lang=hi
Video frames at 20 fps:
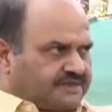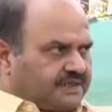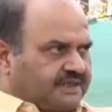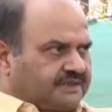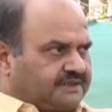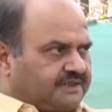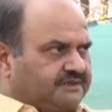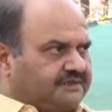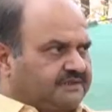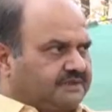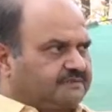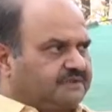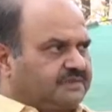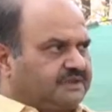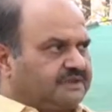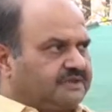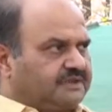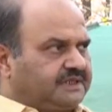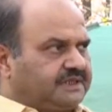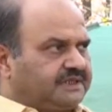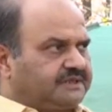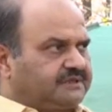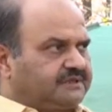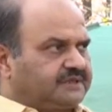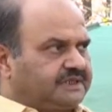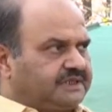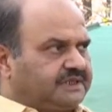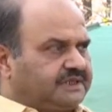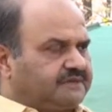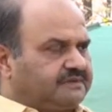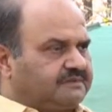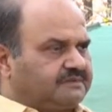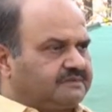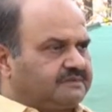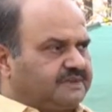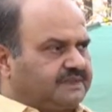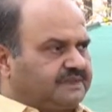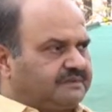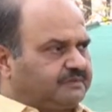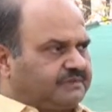जहाँ तक संभव है क्योंकि
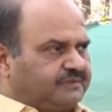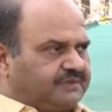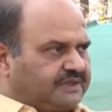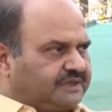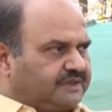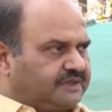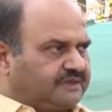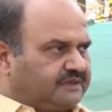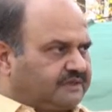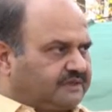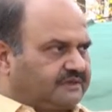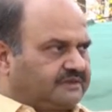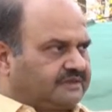पूरे